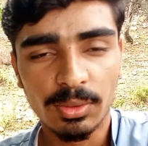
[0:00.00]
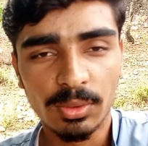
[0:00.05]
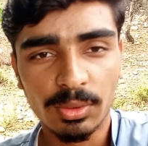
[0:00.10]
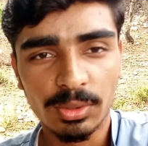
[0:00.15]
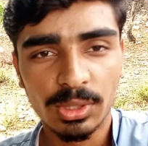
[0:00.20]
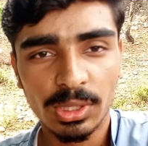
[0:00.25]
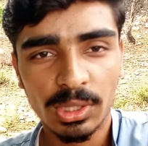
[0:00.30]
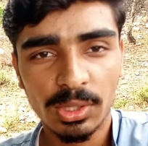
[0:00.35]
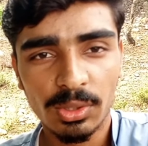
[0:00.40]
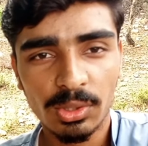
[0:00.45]

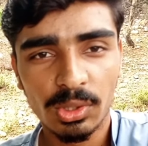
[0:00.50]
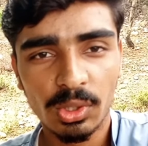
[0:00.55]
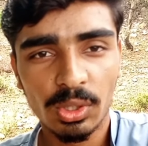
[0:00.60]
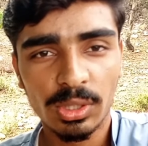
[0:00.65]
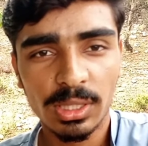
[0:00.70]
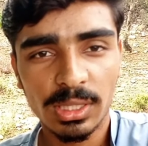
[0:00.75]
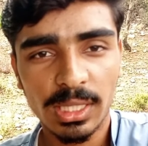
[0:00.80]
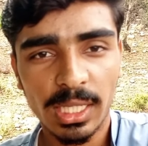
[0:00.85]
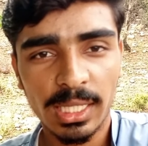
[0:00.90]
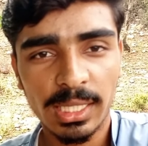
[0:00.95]
तो जिन्होंने
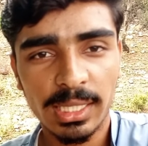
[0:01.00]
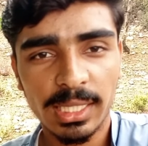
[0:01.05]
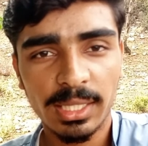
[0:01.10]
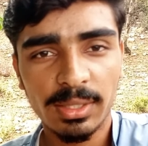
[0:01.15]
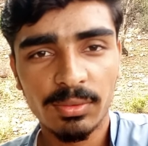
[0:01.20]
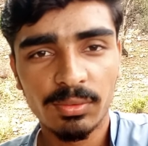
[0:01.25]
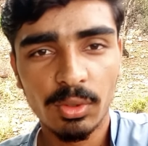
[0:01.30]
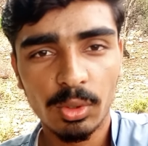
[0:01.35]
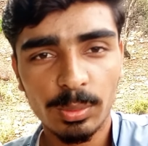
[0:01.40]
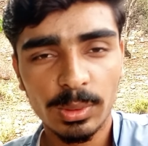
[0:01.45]
दौन निकाले
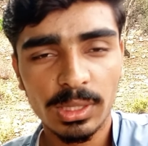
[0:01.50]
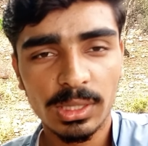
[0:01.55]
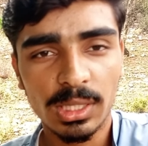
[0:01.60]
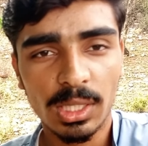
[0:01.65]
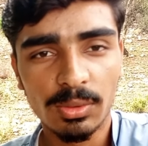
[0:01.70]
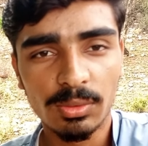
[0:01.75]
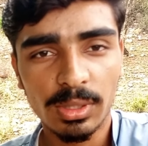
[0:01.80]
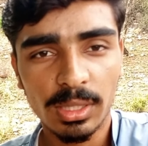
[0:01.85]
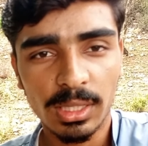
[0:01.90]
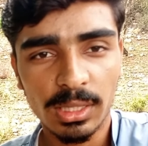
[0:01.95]
हैं वो भी
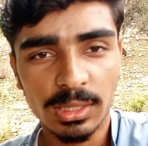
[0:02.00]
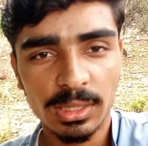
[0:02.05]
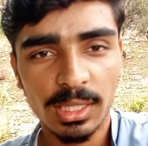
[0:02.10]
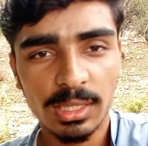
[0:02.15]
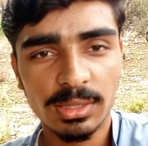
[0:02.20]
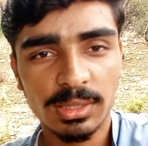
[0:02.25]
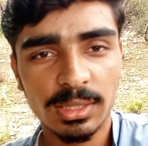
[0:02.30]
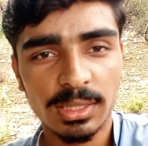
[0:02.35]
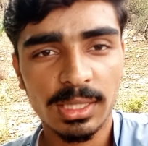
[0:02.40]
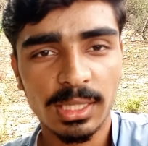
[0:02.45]
दिखाऊँगा
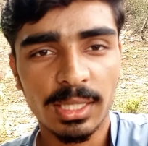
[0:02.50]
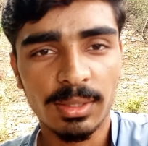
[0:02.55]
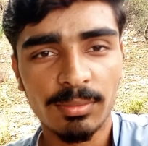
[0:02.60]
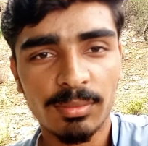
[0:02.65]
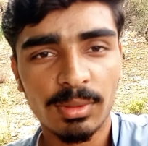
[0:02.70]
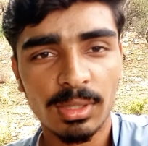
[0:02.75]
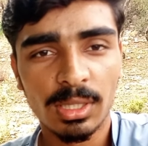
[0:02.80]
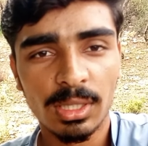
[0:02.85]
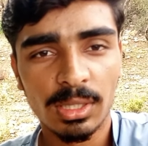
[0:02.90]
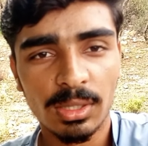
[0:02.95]
कितने अरसे के हैं
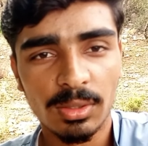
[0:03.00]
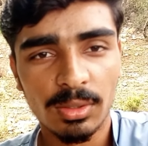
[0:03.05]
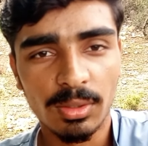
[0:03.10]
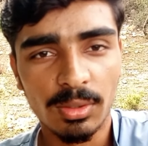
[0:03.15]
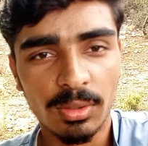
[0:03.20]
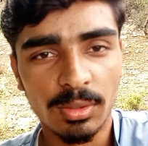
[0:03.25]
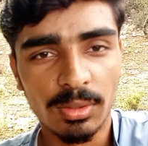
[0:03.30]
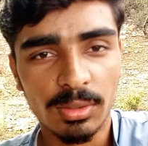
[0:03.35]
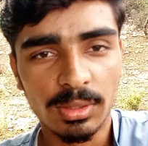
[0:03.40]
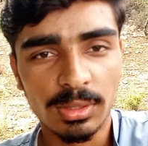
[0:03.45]

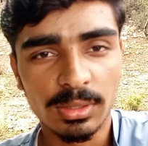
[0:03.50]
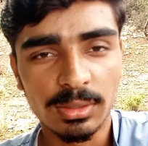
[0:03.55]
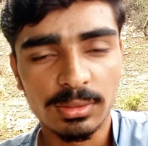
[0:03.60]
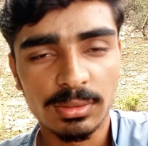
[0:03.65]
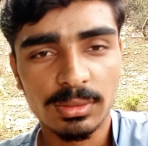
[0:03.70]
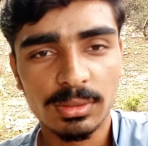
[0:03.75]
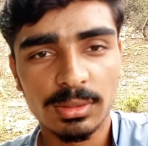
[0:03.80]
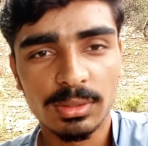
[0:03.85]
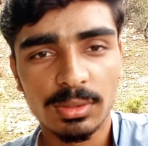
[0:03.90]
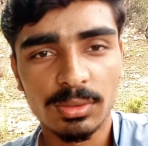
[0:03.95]
और
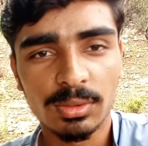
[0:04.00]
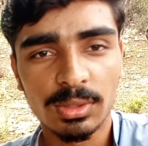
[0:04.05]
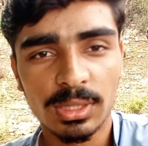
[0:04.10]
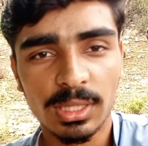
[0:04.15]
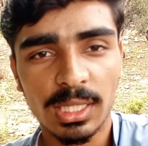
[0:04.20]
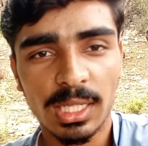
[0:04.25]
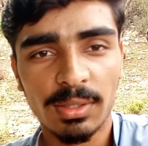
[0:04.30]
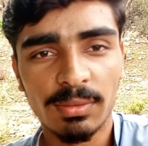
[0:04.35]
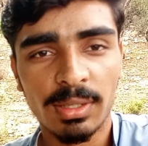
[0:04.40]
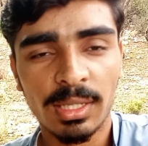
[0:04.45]

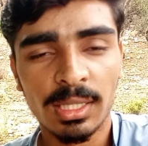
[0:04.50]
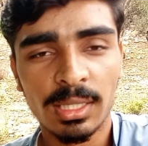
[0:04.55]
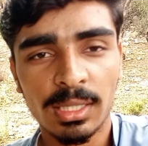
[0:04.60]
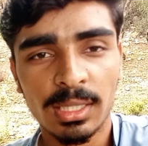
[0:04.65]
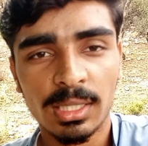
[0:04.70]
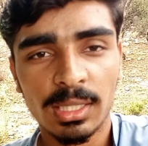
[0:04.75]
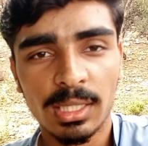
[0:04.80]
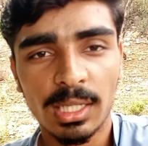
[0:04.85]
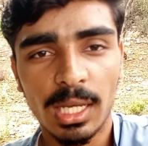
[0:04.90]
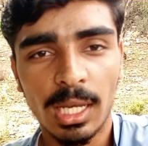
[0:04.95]
उसके अलावा
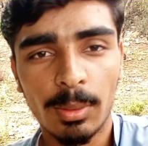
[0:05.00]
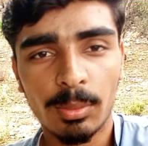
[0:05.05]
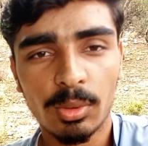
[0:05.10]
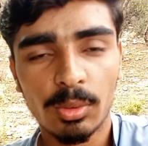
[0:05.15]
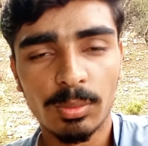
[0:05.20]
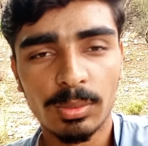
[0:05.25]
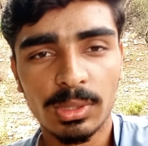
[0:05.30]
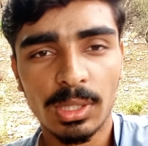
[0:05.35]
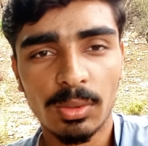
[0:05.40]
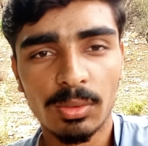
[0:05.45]

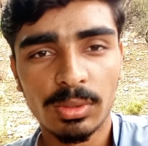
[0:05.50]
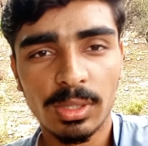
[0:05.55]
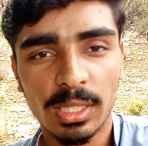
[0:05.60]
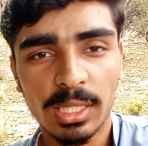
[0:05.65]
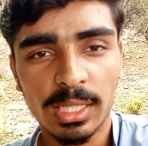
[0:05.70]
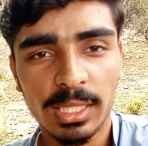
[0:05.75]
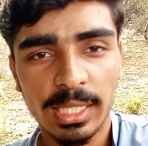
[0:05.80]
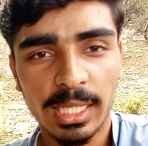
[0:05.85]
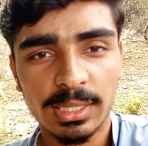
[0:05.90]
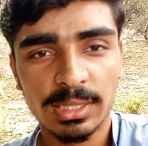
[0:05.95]
आपको
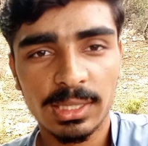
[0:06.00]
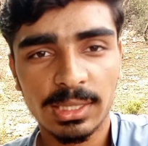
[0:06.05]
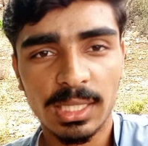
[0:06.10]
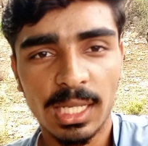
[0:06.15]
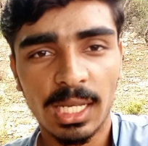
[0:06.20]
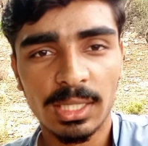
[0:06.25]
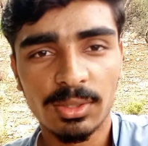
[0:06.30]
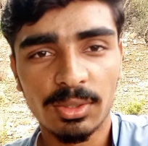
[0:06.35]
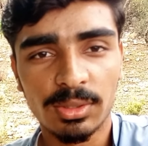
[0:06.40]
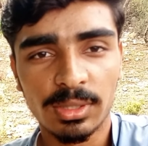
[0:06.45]
बताऊंगा कि कैसे
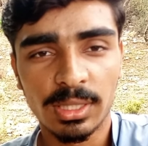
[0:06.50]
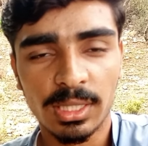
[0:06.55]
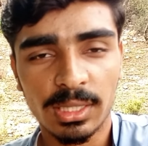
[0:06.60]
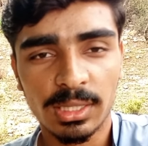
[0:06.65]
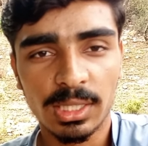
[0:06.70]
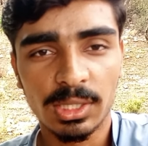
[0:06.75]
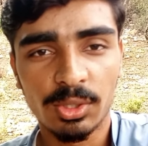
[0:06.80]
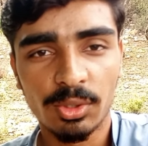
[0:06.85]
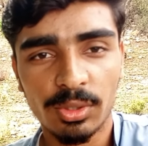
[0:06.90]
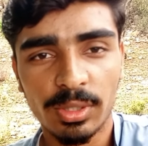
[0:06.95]
दांत होते
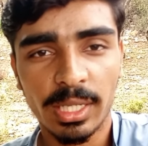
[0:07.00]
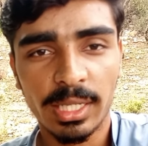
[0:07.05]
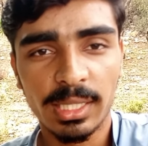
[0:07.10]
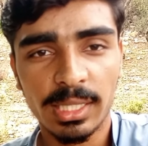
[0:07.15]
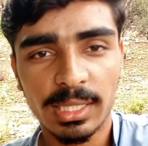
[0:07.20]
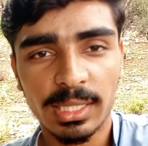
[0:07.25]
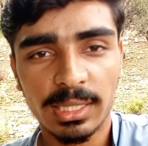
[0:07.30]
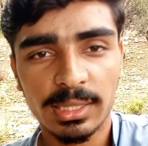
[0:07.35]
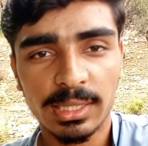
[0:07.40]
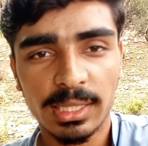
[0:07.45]
हैं इनके जो नए
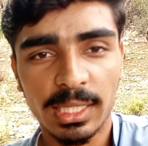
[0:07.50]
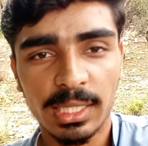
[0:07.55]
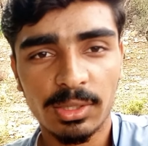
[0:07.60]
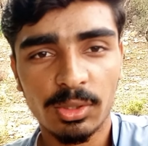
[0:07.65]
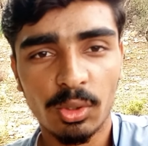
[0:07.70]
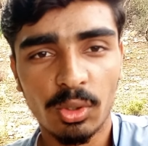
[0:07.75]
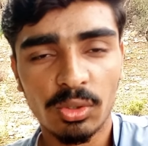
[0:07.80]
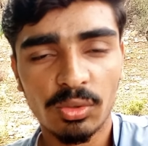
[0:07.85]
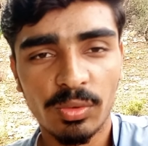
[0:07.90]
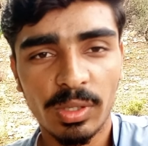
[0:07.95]
निकलते
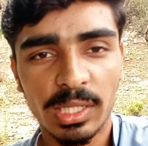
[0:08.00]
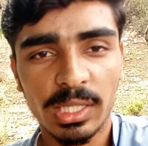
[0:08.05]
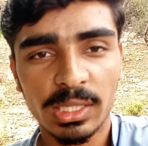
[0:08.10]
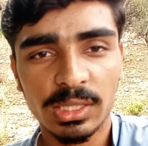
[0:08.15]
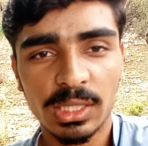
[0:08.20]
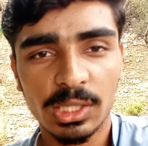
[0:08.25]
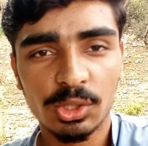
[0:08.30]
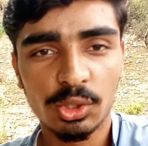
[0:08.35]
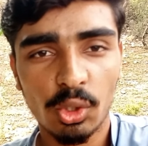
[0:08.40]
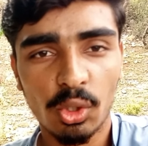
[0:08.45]
हैं दोंद
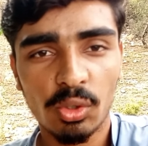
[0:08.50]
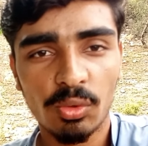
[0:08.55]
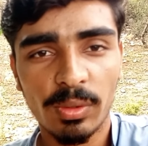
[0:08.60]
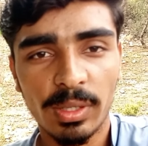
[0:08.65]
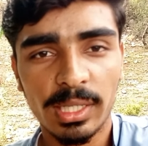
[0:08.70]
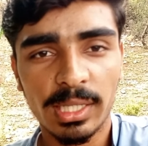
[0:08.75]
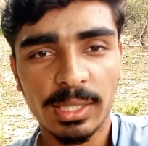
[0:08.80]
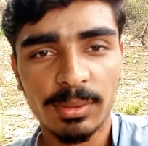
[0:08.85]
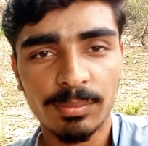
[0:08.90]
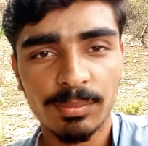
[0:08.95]
वाले या चौक
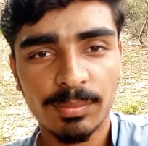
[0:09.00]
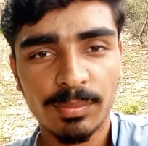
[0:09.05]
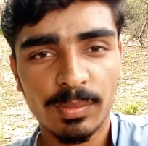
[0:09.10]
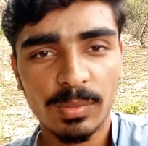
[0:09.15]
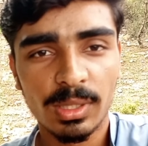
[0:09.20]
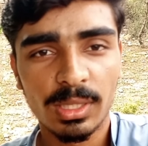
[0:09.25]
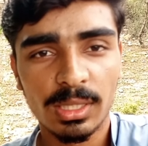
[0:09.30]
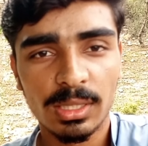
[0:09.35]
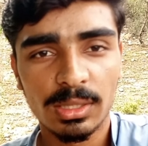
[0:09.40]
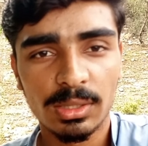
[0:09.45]
वाले
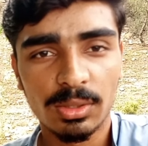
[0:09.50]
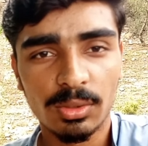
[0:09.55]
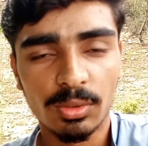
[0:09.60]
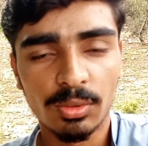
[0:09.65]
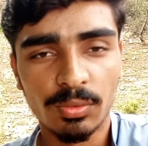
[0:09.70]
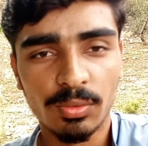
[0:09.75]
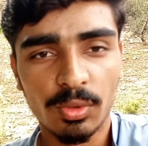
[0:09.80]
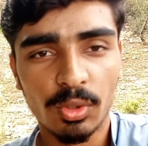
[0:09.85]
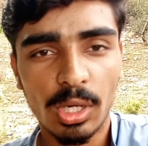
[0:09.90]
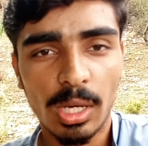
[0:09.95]

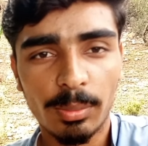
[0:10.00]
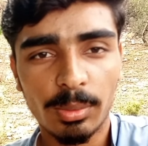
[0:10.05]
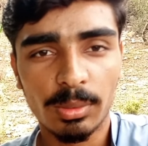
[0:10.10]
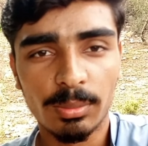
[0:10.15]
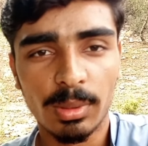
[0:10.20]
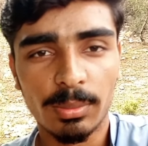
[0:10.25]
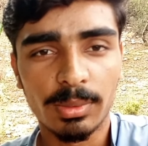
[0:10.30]
वो आपको